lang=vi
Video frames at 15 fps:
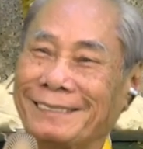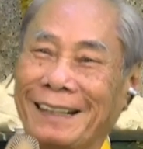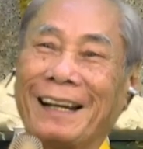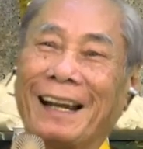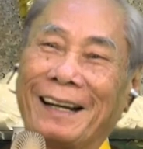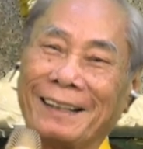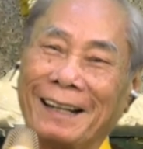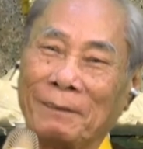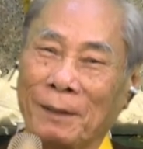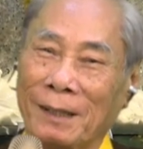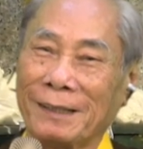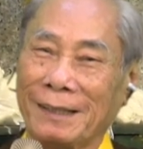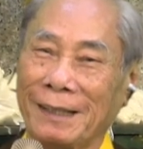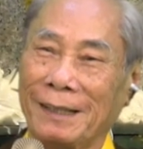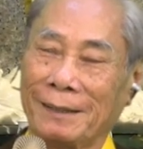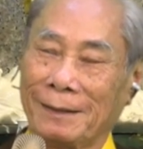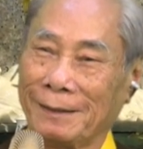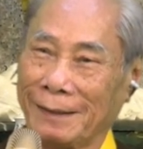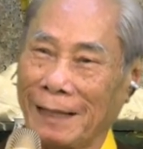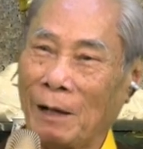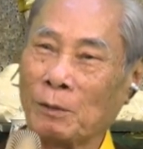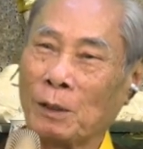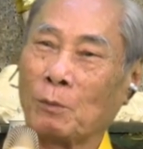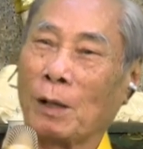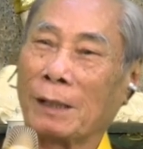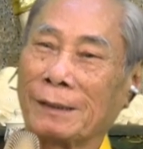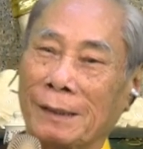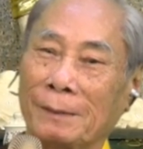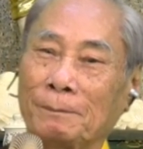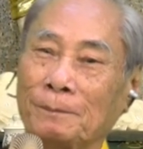trở lại làm người đi, tạo nhân quả
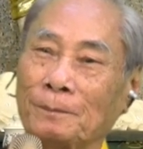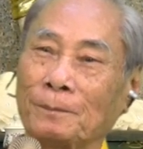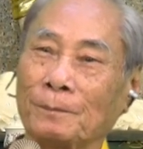tiếp.